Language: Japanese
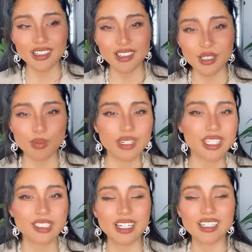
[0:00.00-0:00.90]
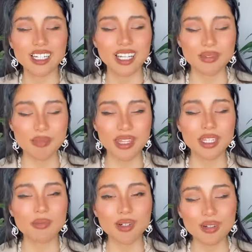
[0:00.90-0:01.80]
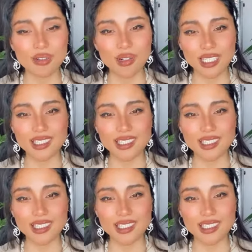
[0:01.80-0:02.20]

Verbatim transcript: スピリチュアルな面でもこう支